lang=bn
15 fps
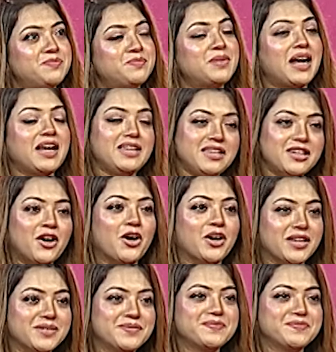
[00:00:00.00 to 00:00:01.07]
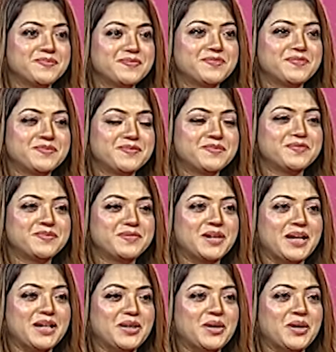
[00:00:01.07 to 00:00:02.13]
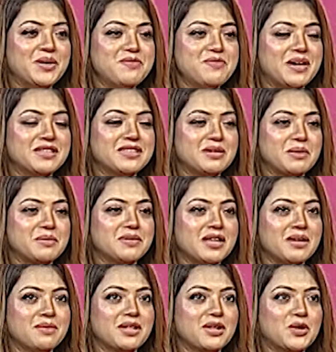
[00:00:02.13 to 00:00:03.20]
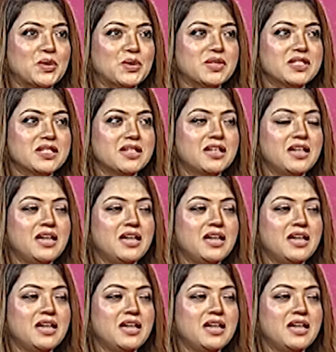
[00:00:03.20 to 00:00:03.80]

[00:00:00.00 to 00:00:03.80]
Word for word: প্রায়ই হয় আচ্ছা প্রায়ই হয় ম্যাক্সিমাম টাইমে কারণ হচ্ছে